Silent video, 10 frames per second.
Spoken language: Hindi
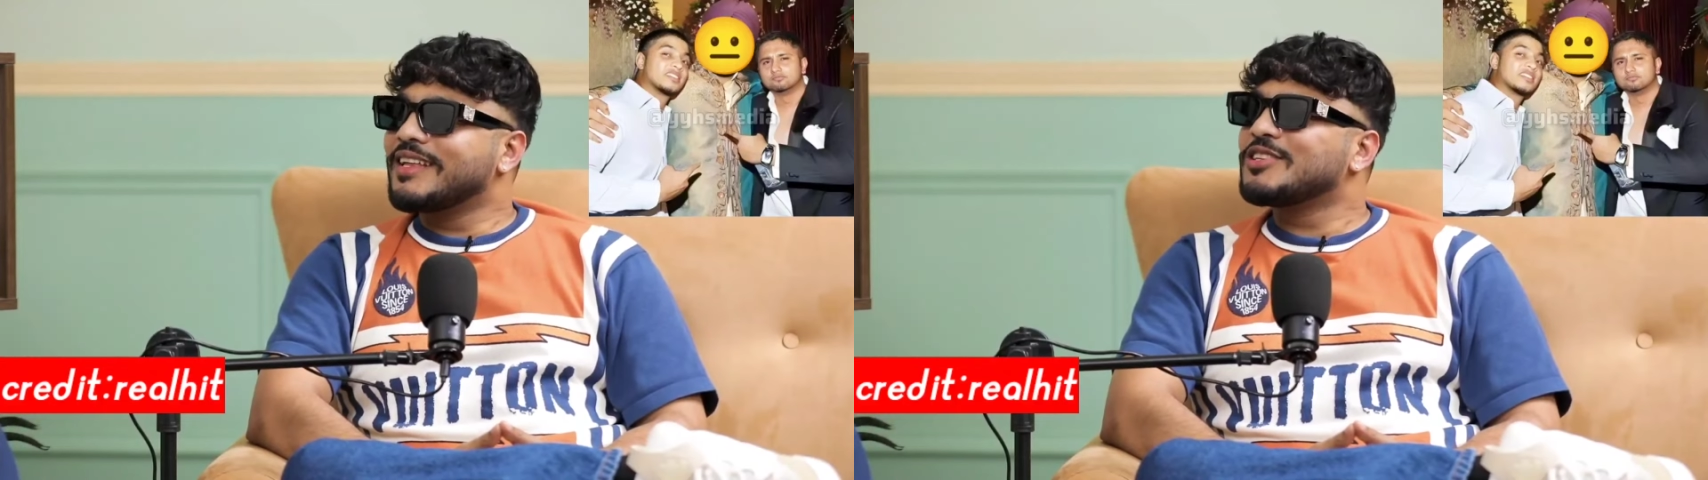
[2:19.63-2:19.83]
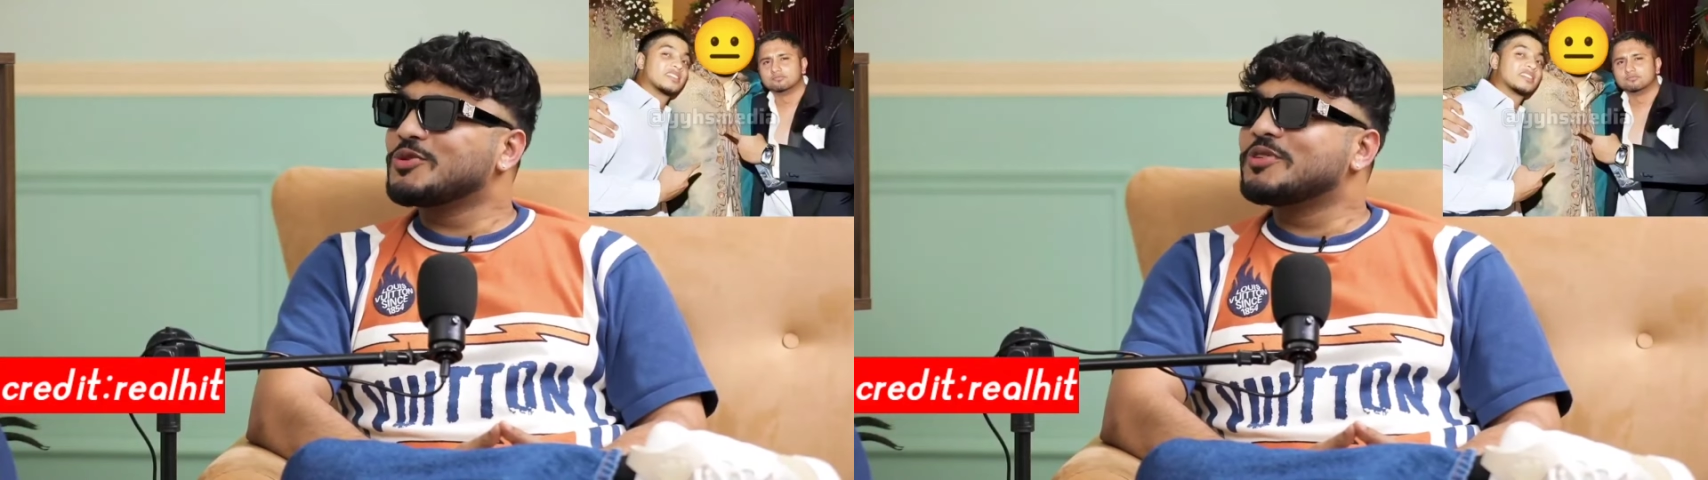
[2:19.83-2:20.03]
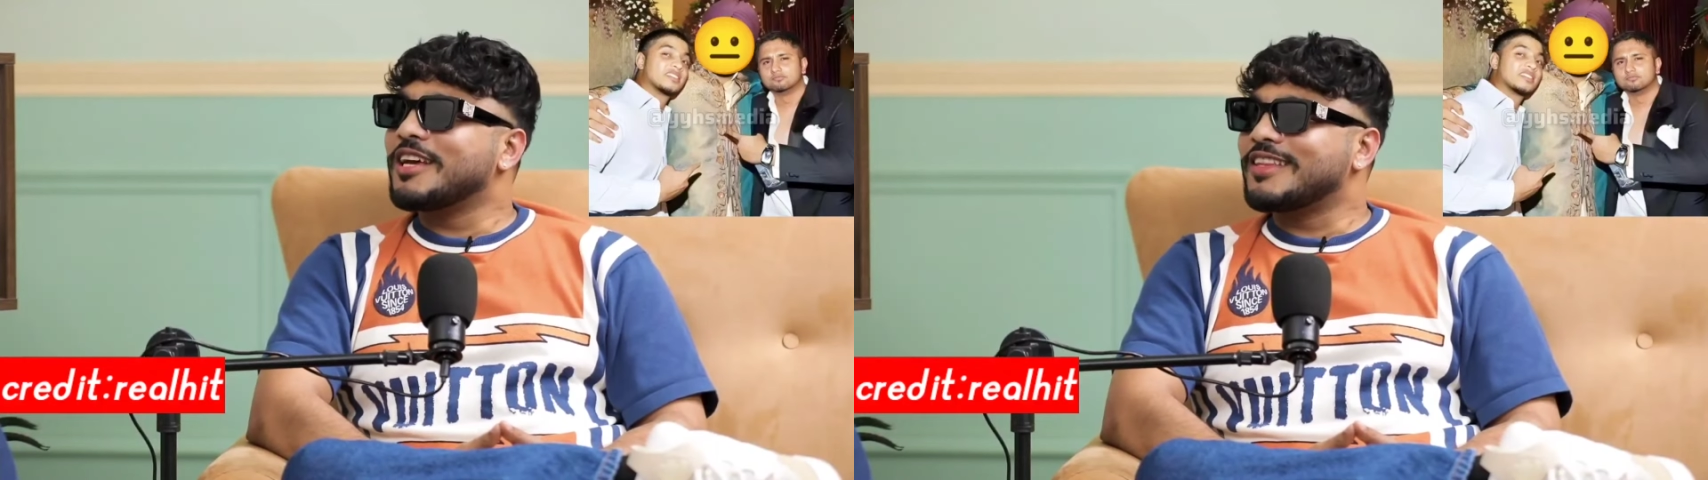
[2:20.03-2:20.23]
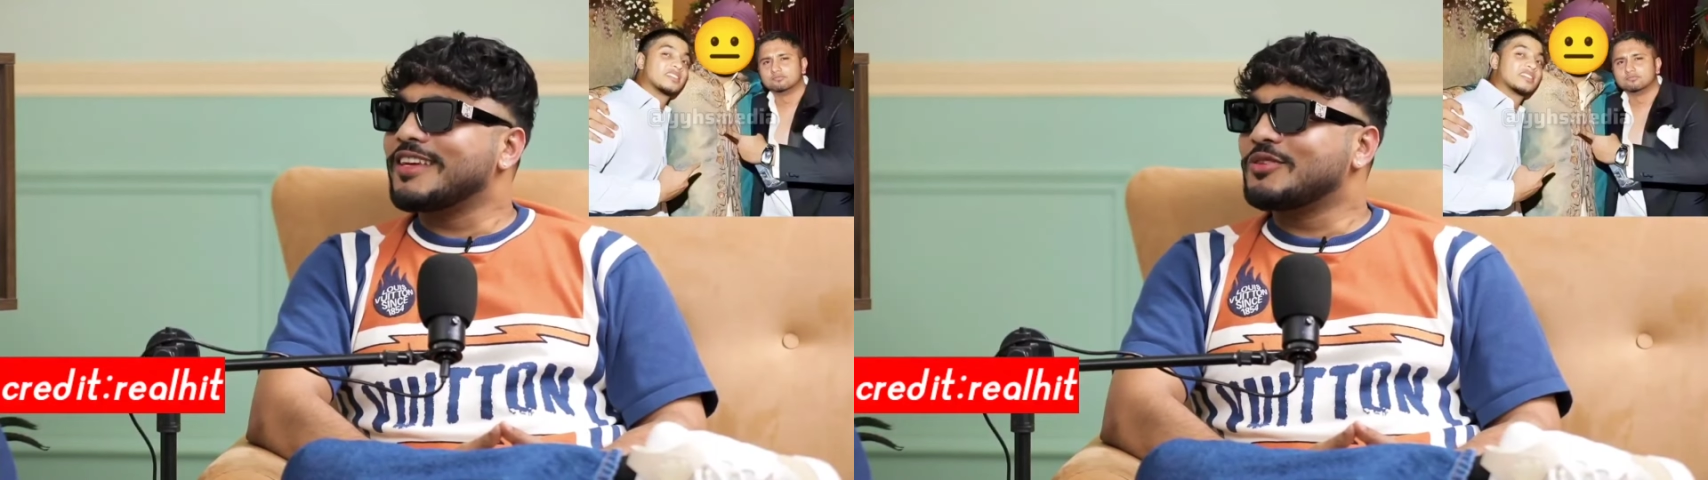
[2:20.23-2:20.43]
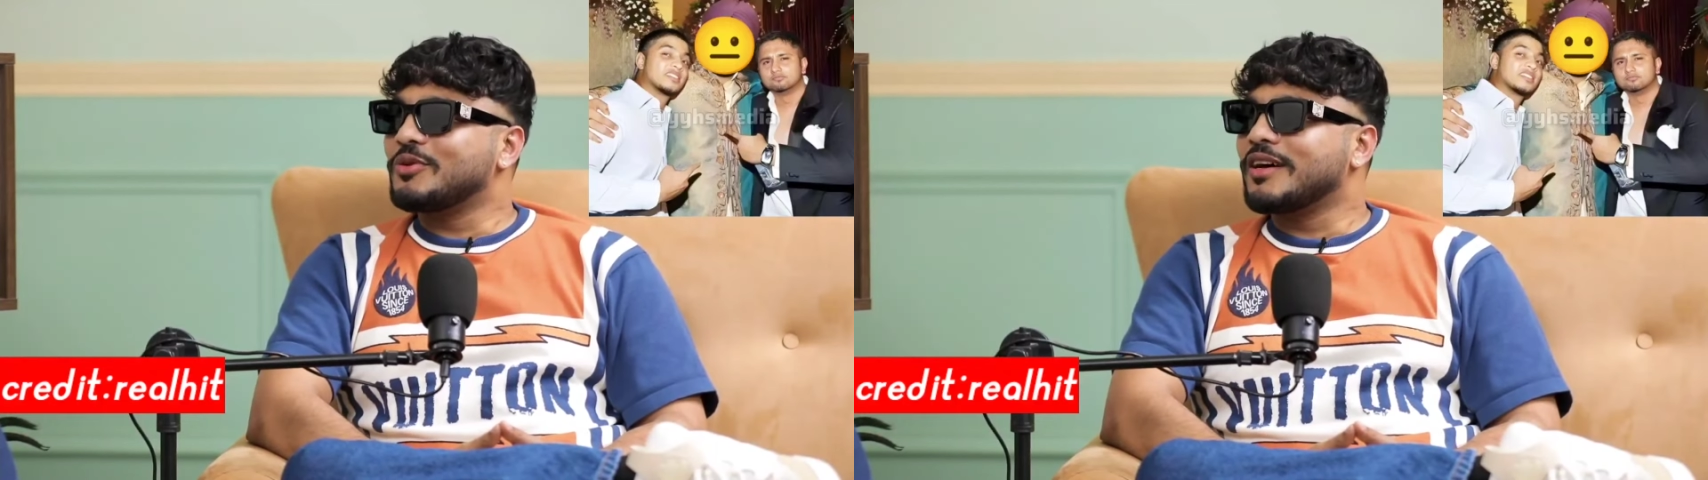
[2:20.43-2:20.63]
ज़्यादा चुप
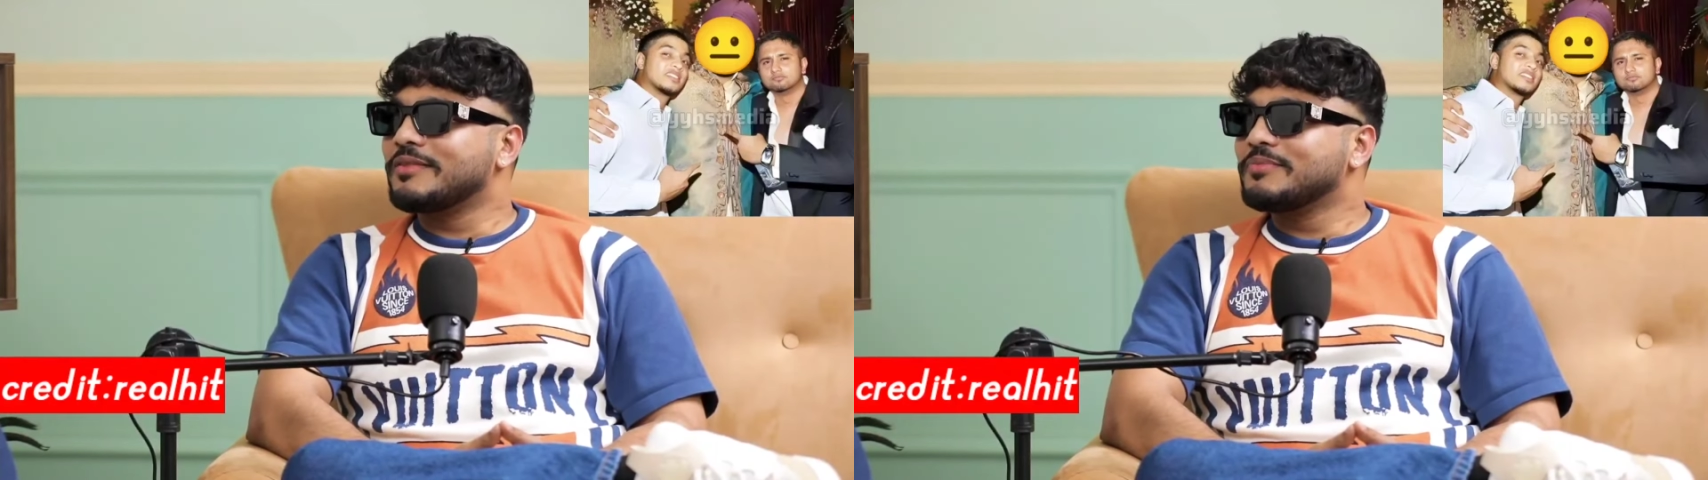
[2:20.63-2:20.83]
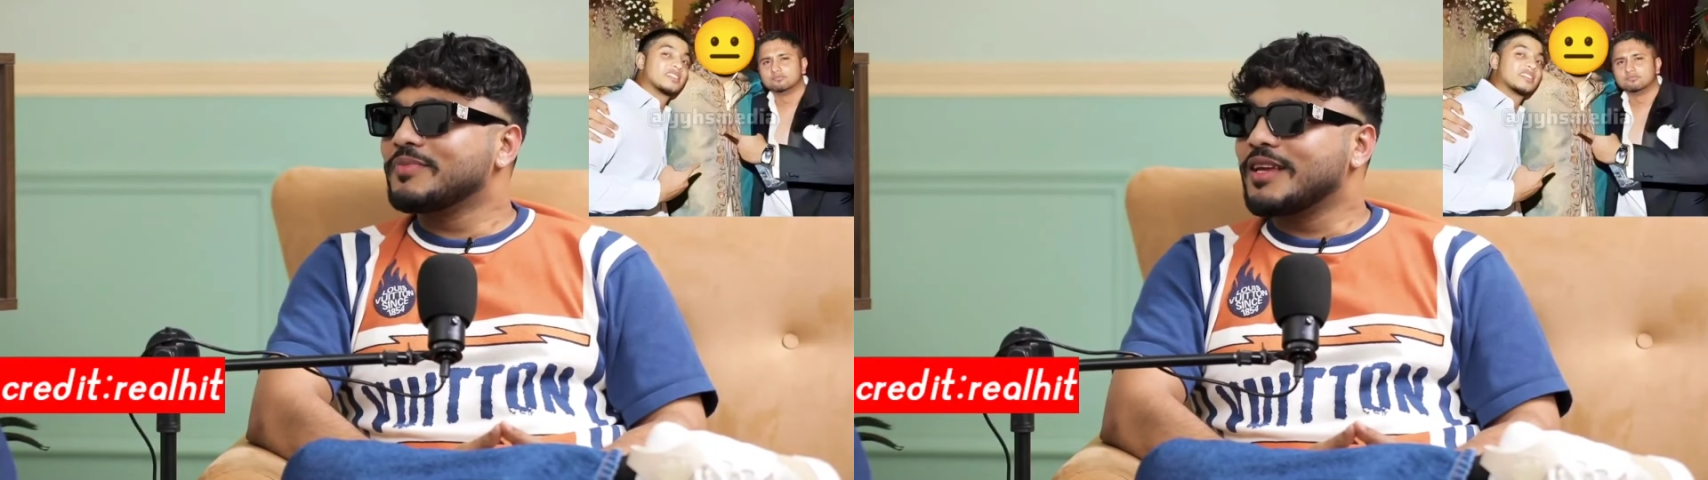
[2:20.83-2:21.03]
जाती हैं थोड़ा